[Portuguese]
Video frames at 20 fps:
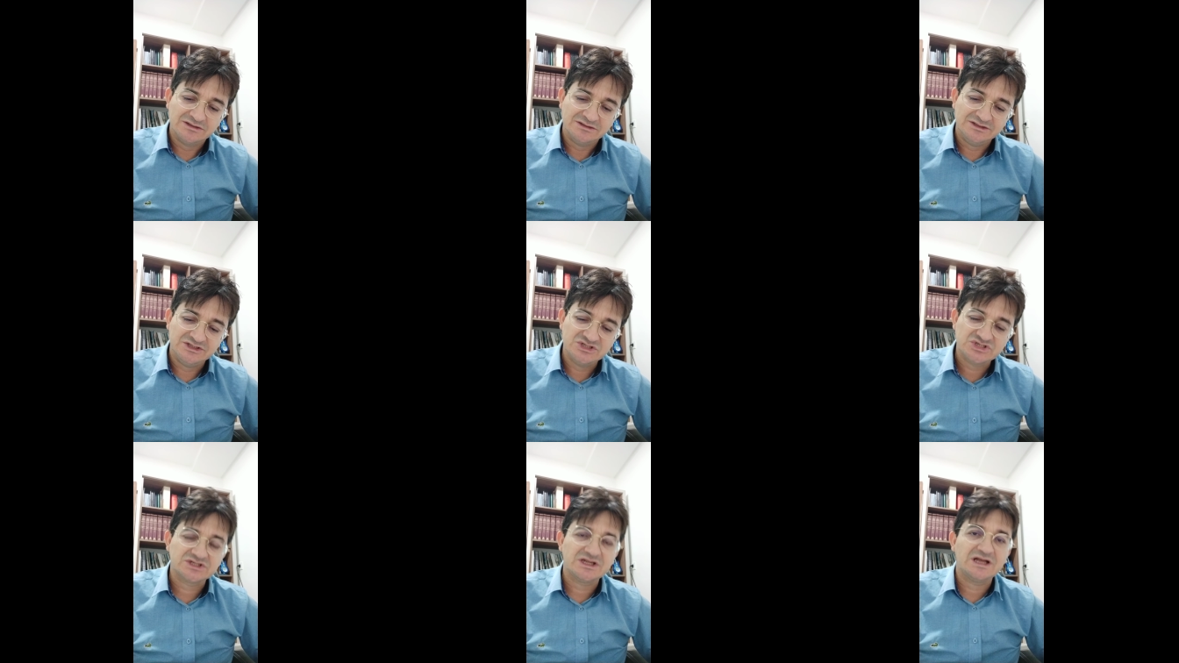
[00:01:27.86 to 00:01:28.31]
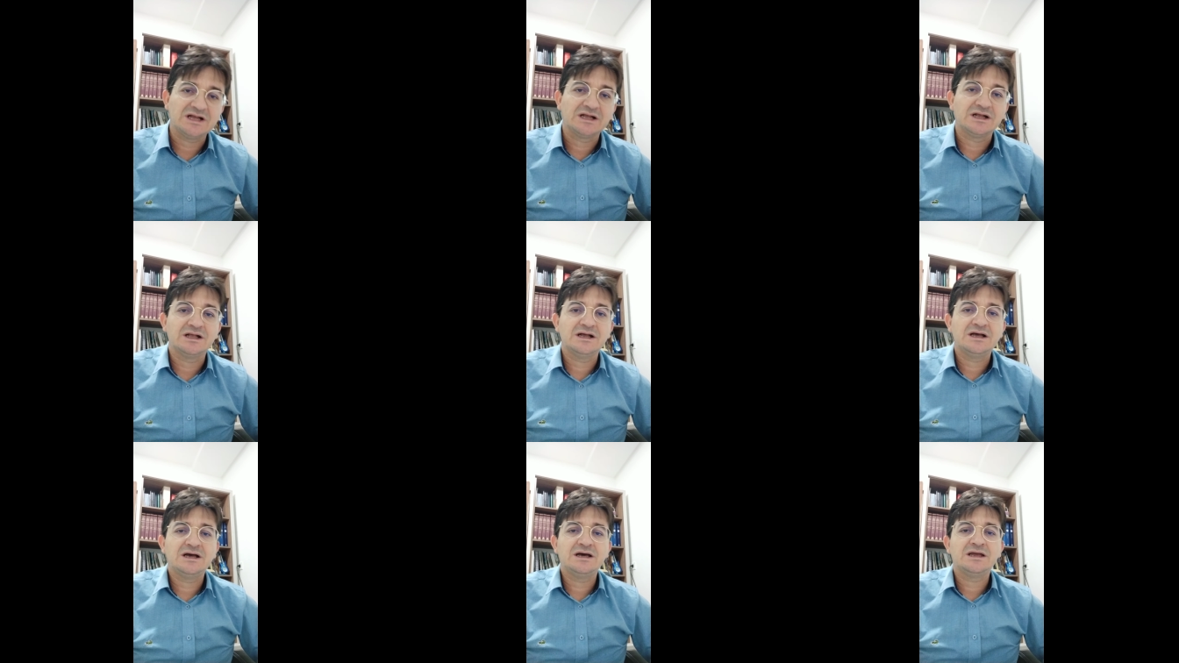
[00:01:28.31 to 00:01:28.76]

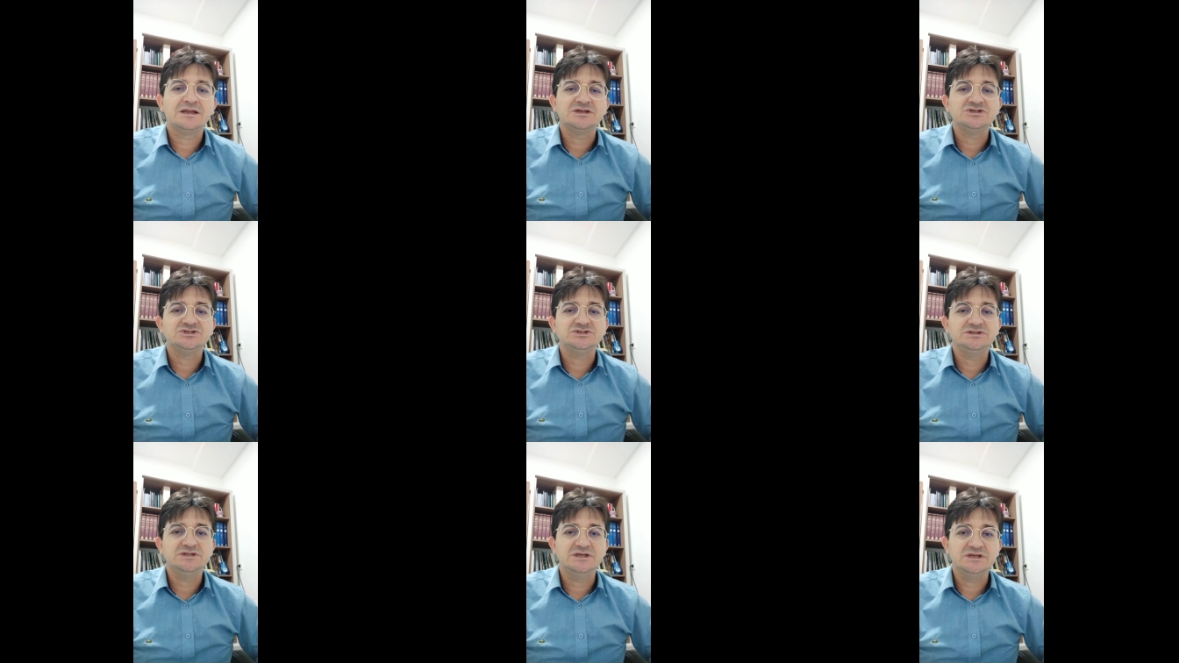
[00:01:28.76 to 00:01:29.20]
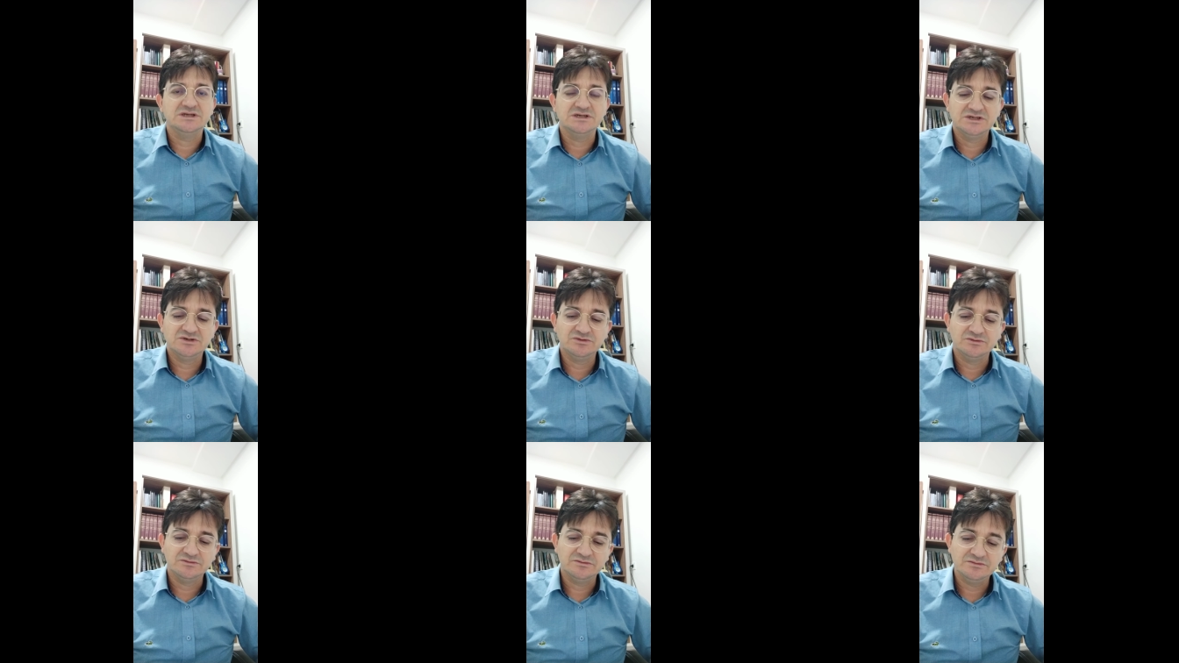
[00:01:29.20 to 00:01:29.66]
destacar a
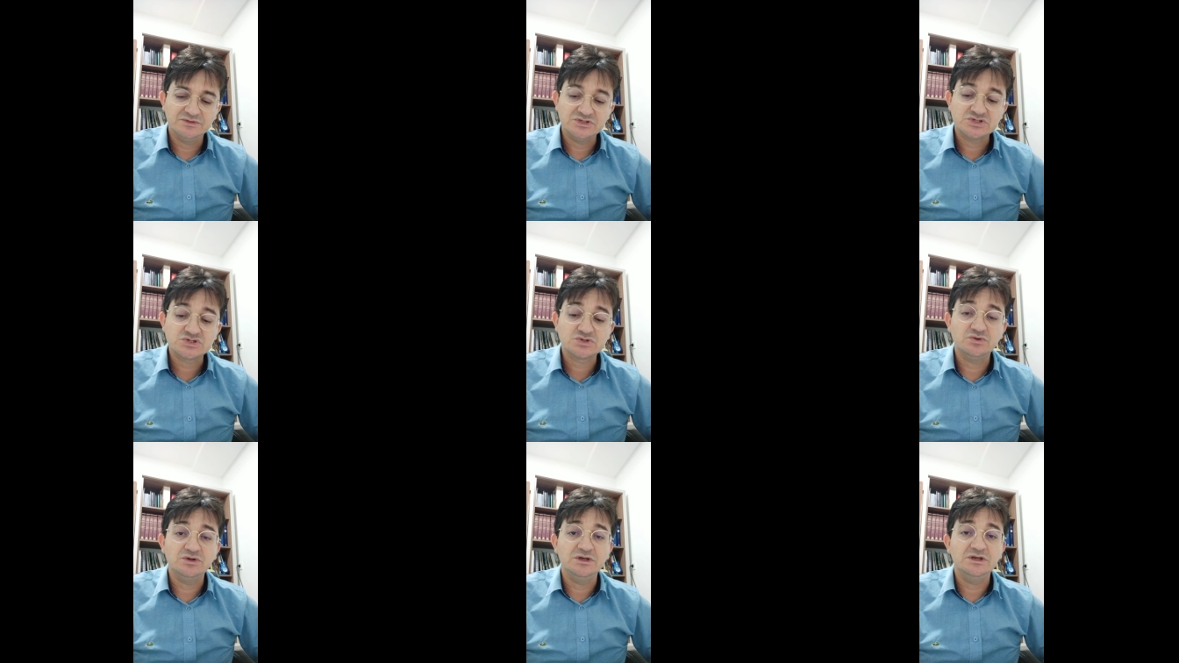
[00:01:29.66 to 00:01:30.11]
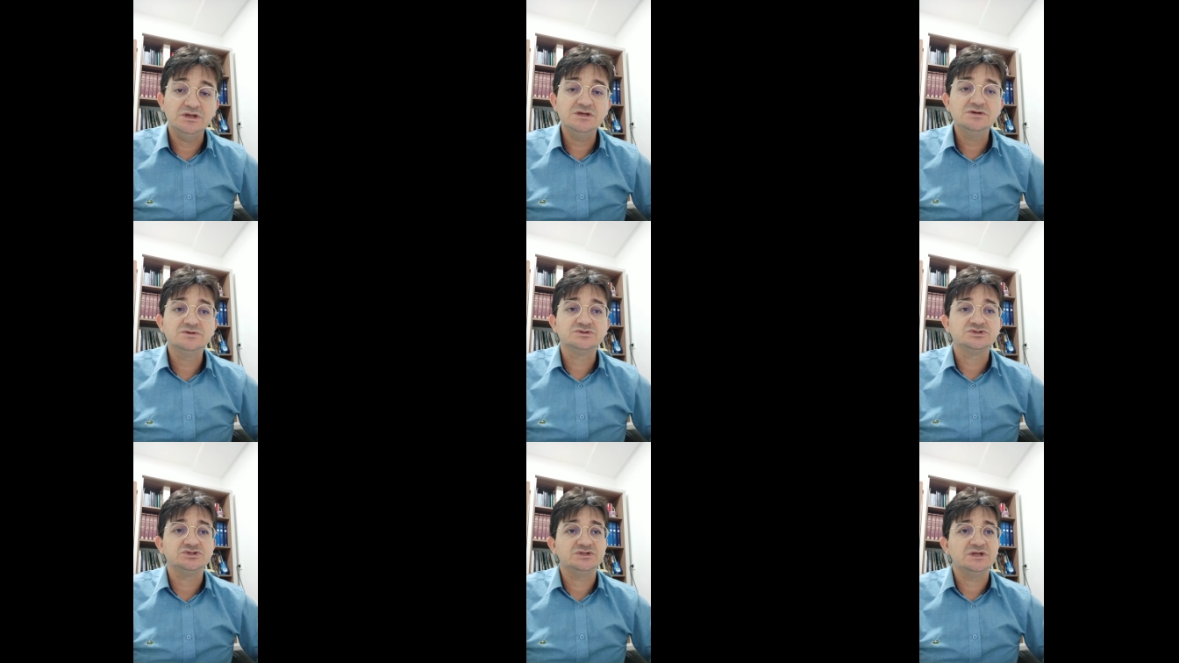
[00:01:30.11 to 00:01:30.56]
Gideão,
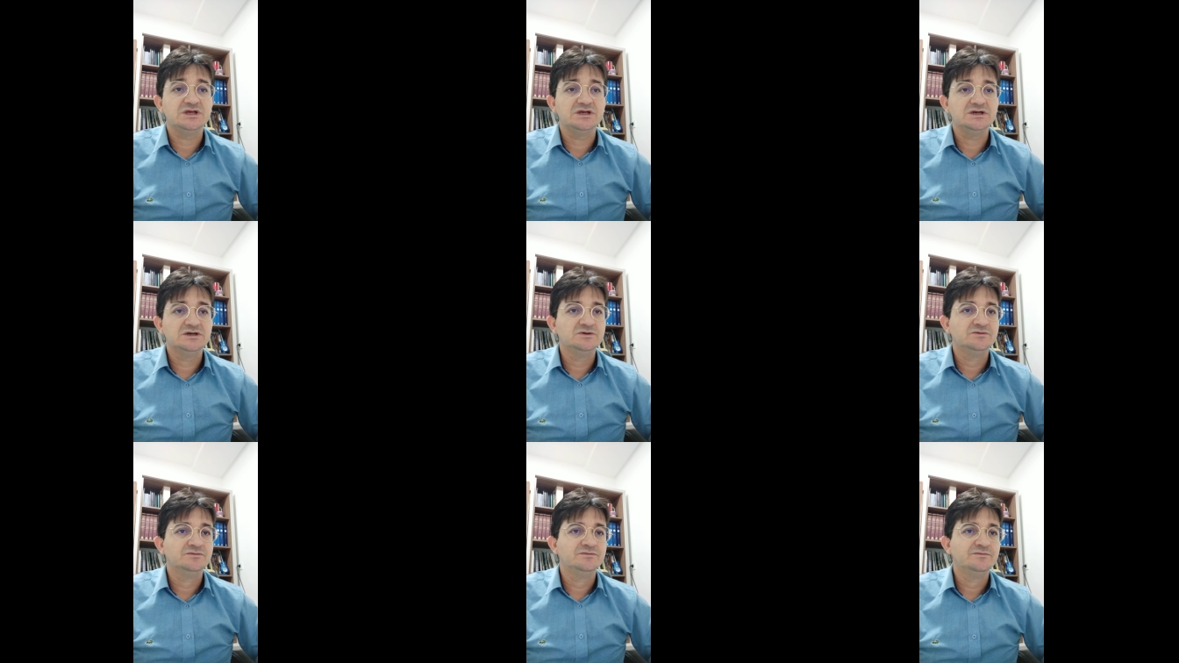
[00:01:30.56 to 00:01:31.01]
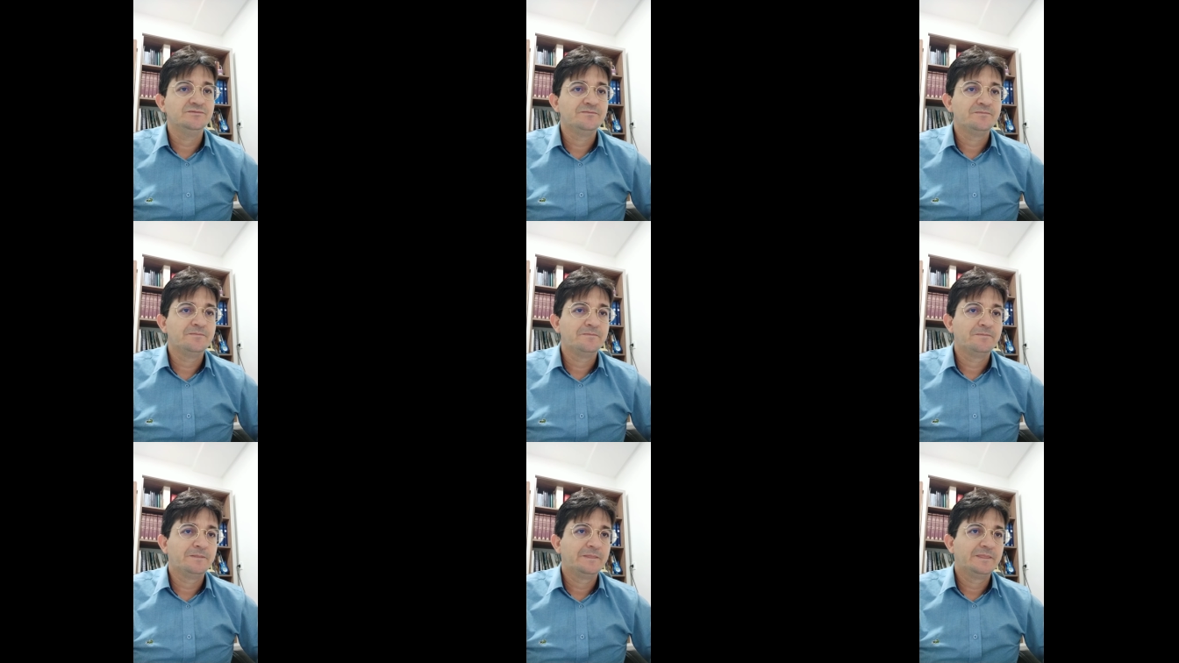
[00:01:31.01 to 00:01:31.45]
escolheu Gideão
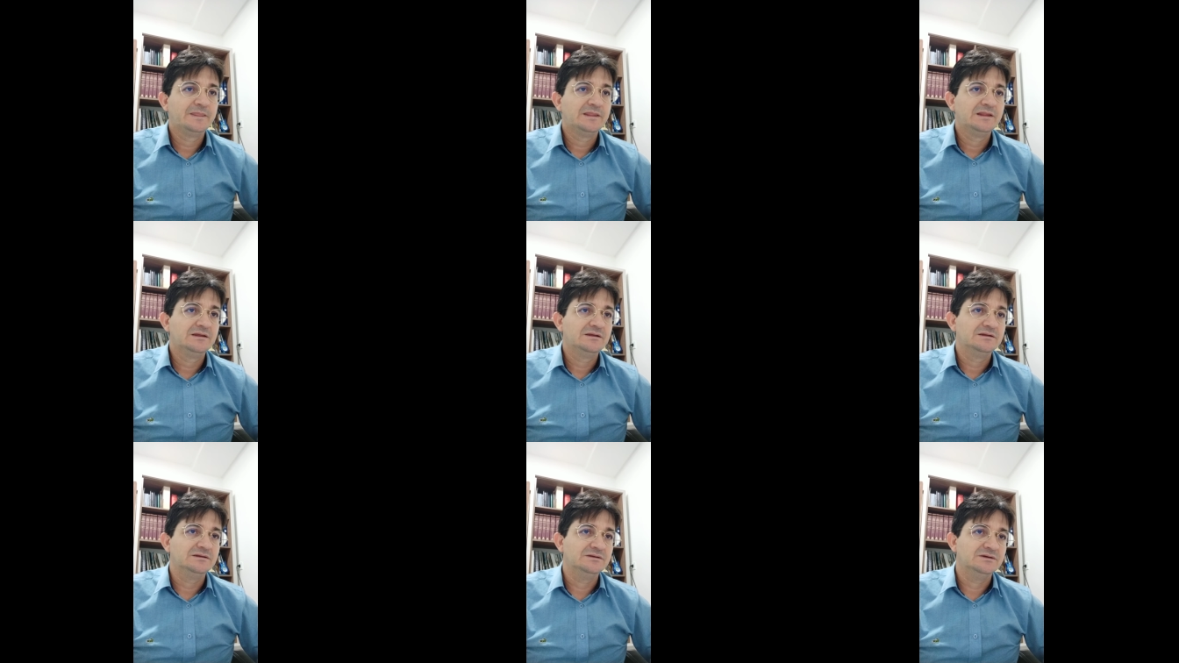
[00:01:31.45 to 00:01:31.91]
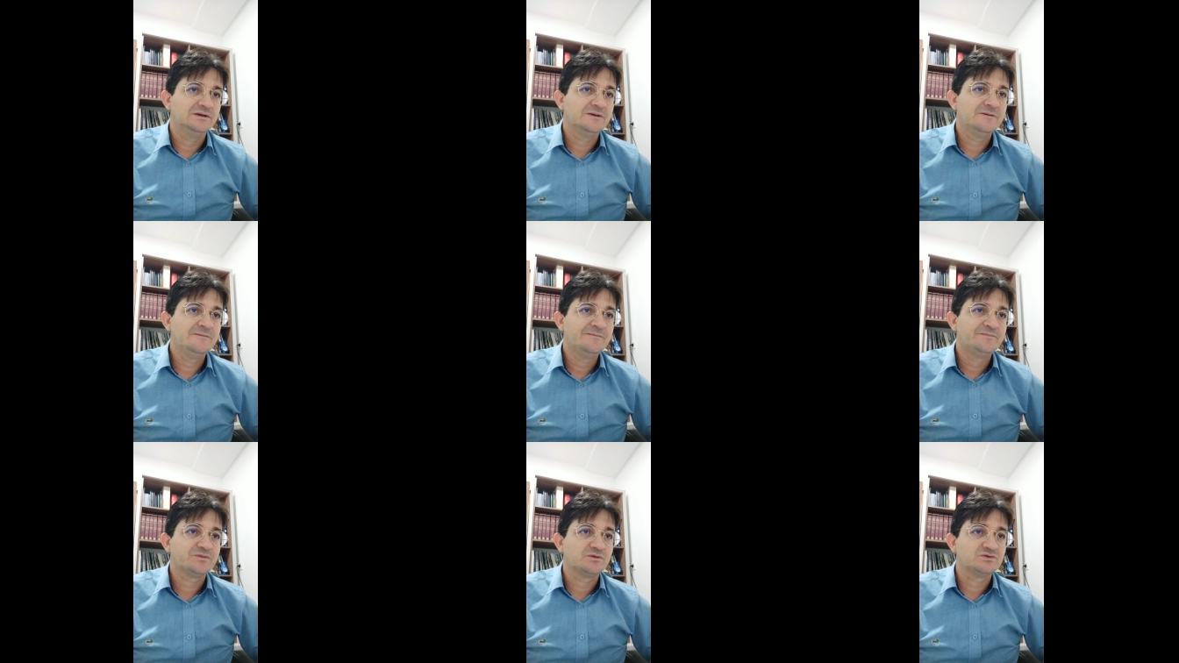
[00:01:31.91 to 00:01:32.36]

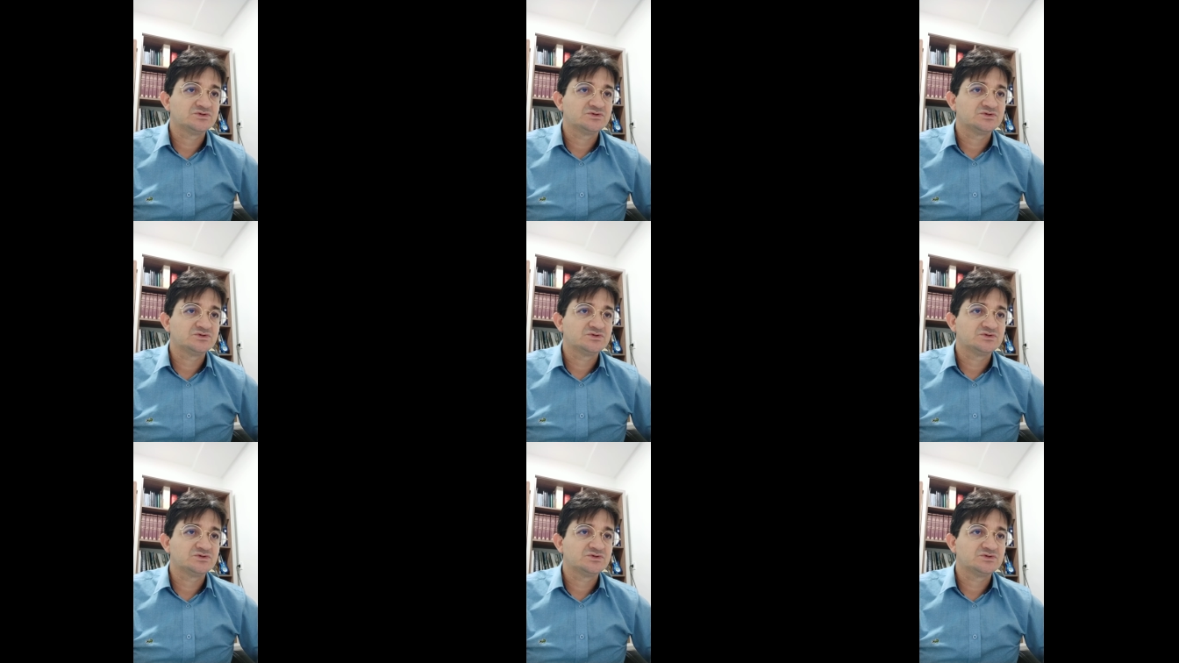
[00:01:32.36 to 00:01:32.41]
né?